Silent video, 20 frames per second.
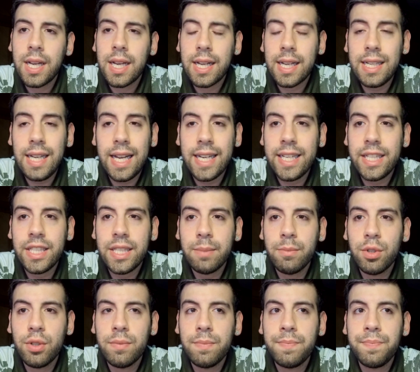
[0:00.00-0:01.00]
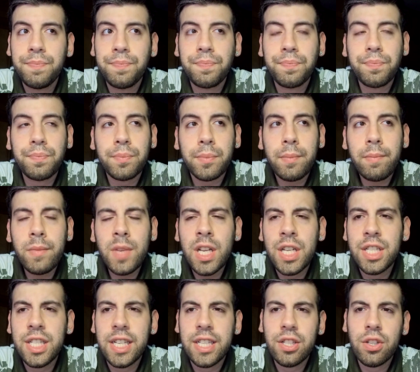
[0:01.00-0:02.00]
Clarísimo
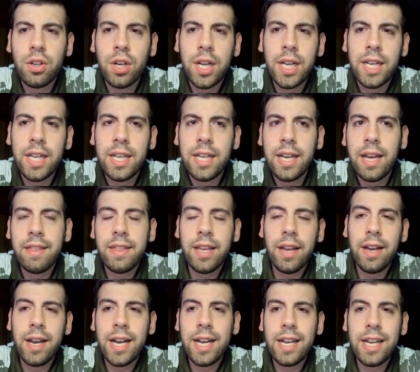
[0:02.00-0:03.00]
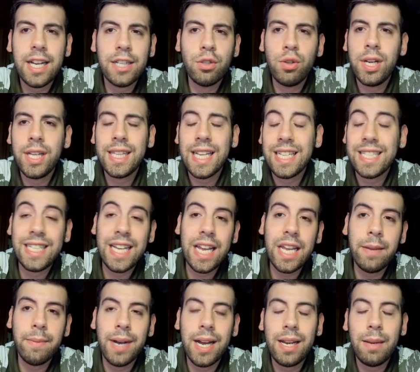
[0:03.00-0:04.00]
se hacía la bureta, se
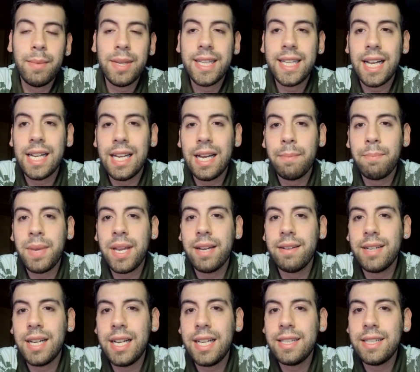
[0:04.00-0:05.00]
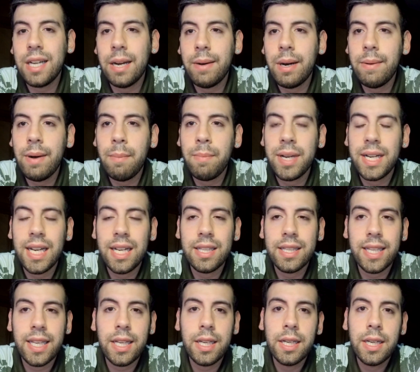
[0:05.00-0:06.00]
iba, le metía la pierna, le trababa
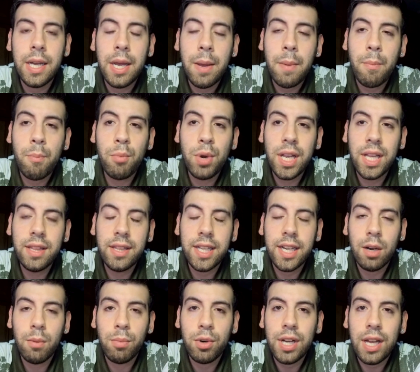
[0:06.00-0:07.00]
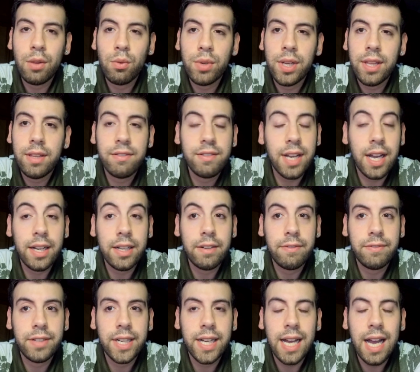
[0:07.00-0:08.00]
penalti, buen tirado por Aduriz, sangre
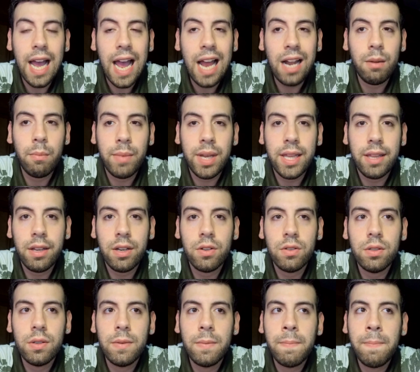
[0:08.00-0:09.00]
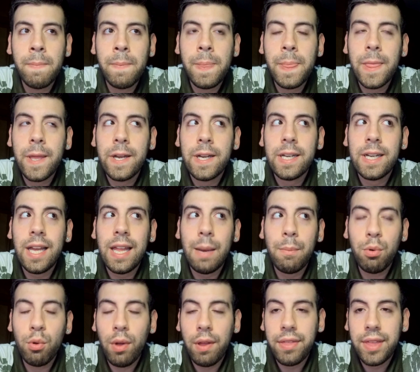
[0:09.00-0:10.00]
fría, al medio. Nada
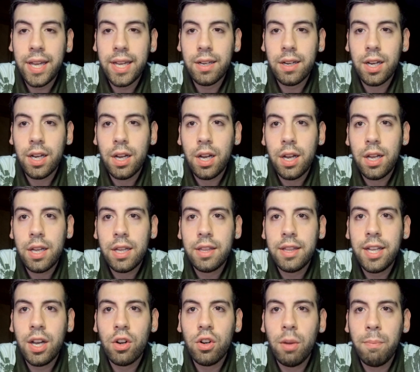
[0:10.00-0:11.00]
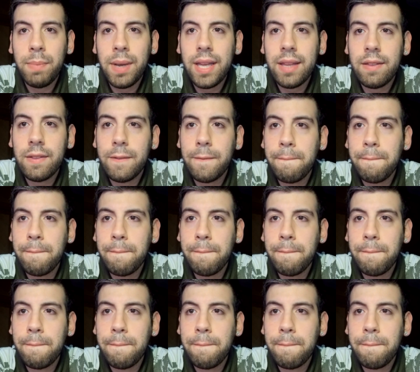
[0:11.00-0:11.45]
pudo hacer Diego López.